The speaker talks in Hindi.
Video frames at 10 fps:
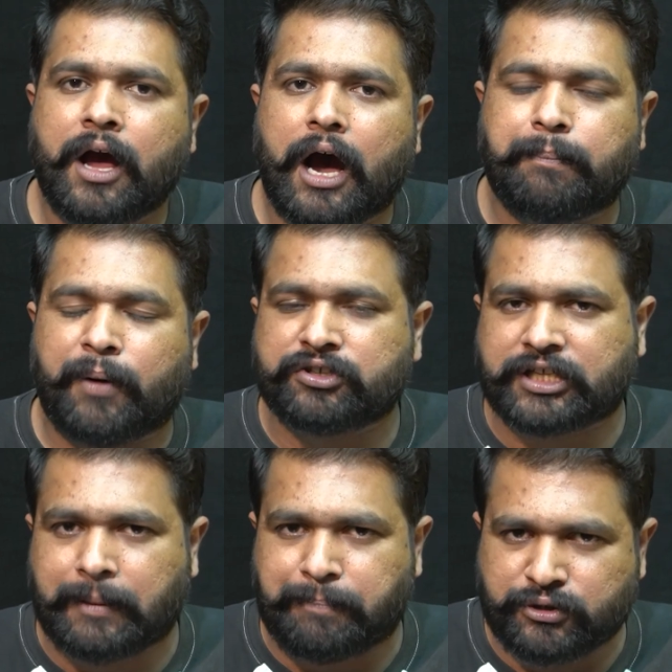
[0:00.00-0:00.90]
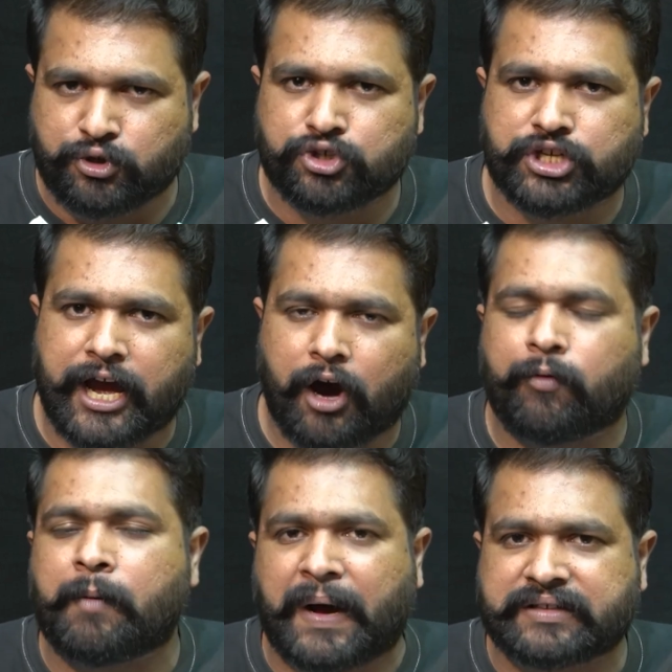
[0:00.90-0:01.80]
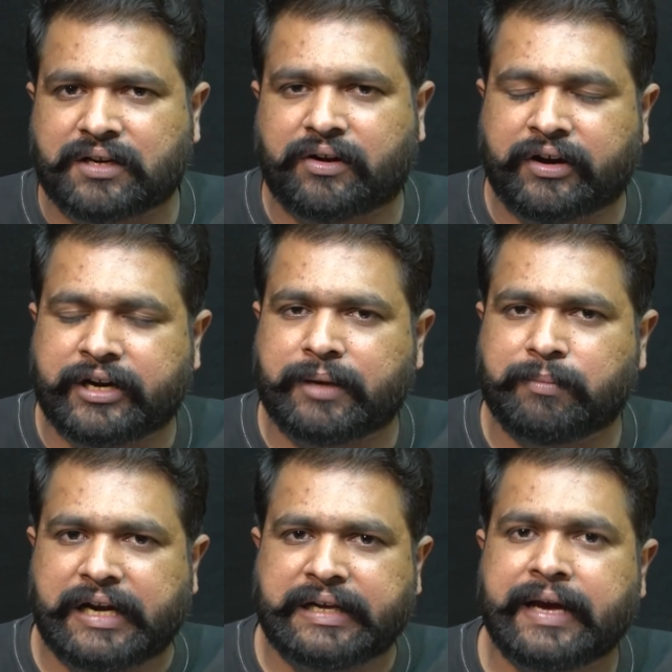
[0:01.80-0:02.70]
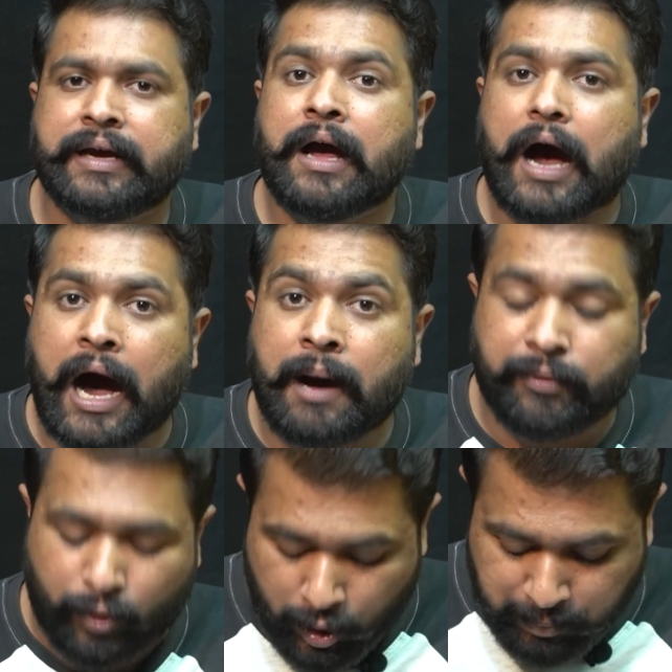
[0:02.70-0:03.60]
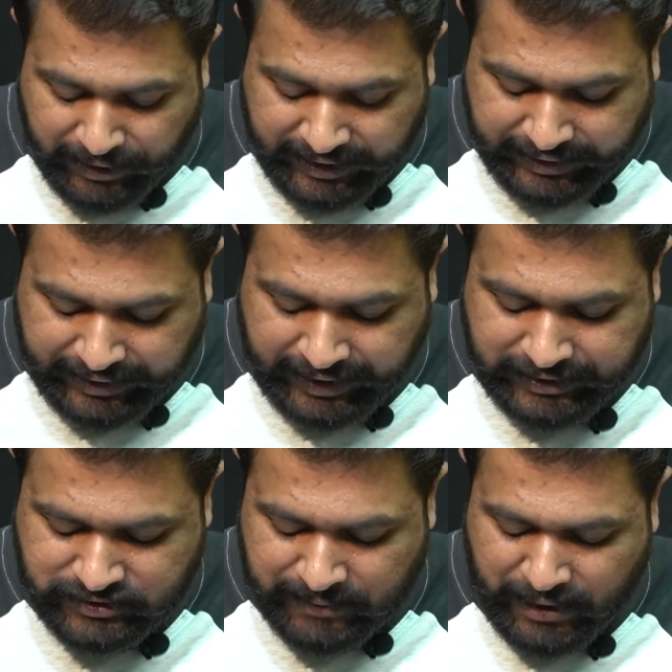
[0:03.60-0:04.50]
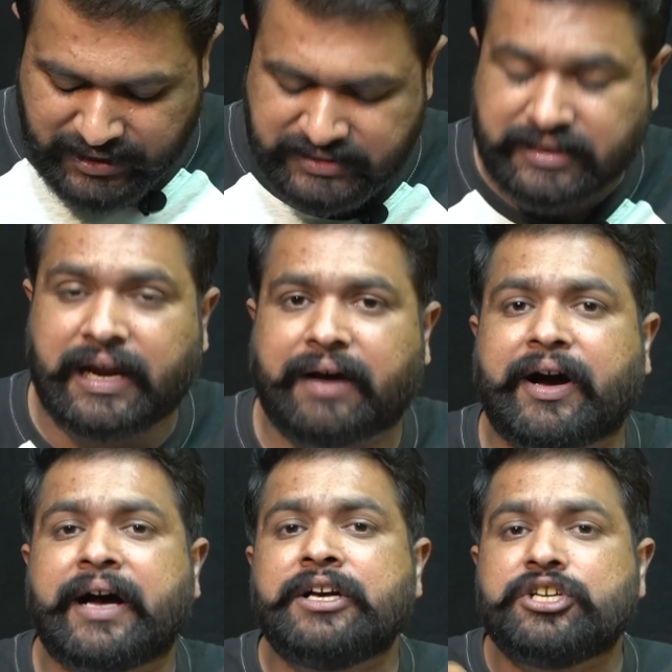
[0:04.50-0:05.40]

बहुत ज़्यादा परजोश हैं और वो पाकिस्तान क्रिकेट टीम के लिए अहम रोल प्ले करेंगे जबकि इसके अलावा